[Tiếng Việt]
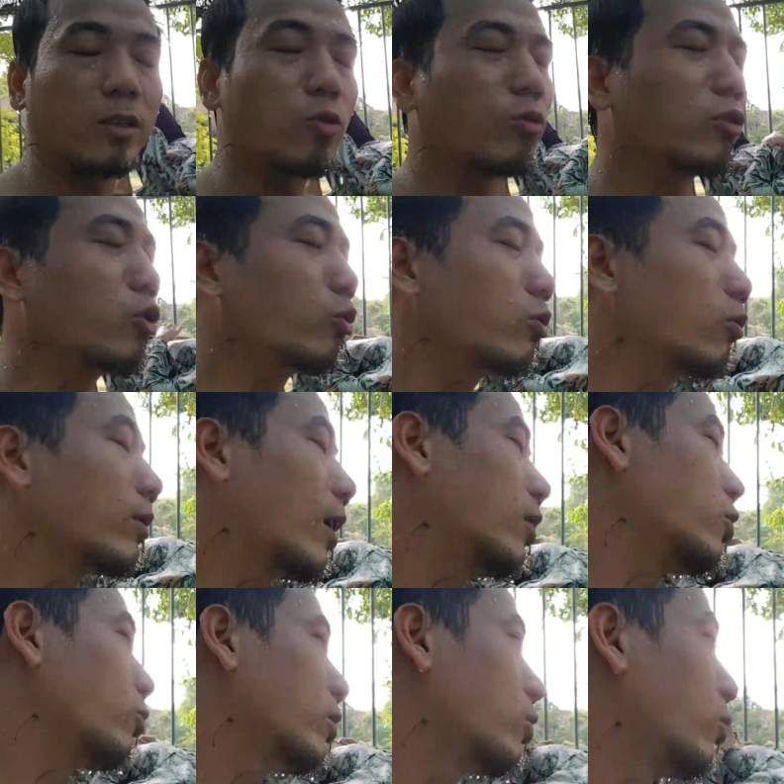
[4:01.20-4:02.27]
xuống xuống xuống ta
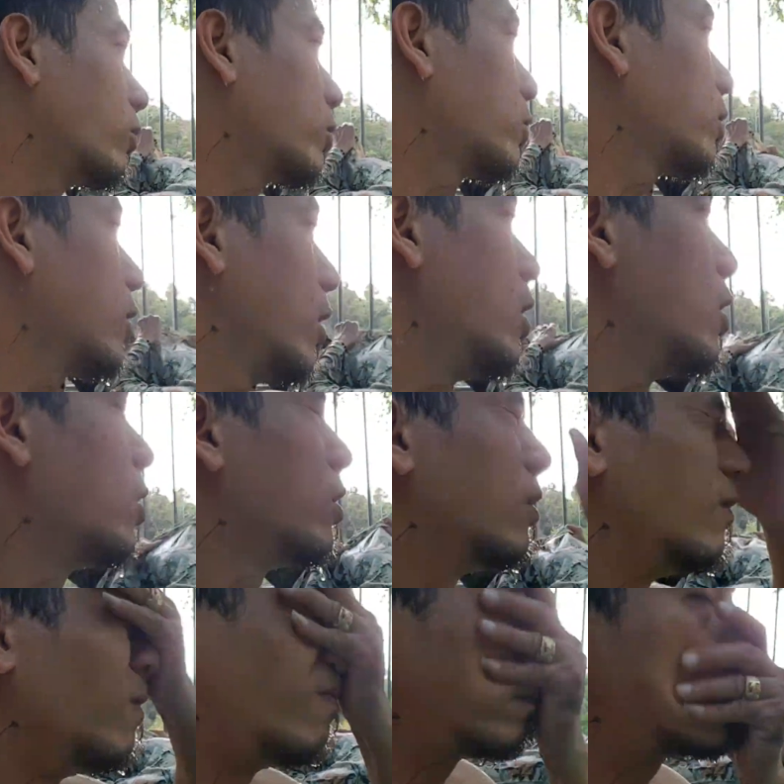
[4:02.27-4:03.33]
xuống xuống
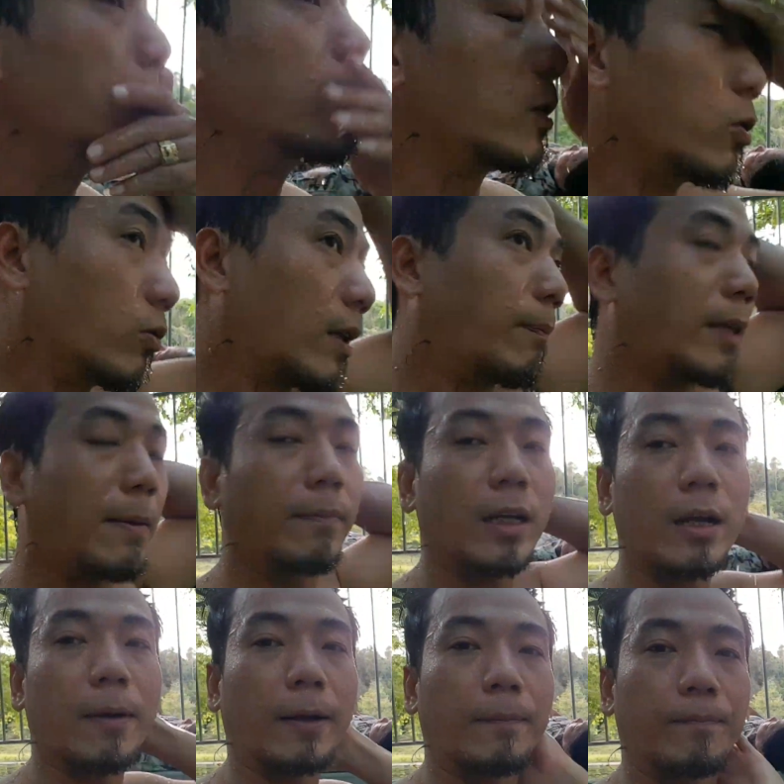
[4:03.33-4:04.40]
xuống tắm tím đó
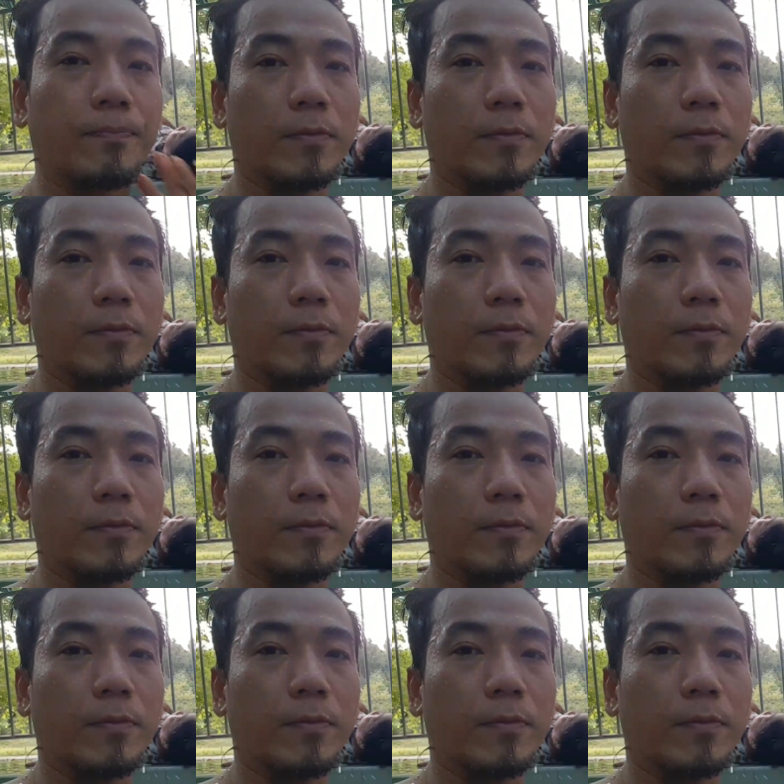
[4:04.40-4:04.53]
các bạn.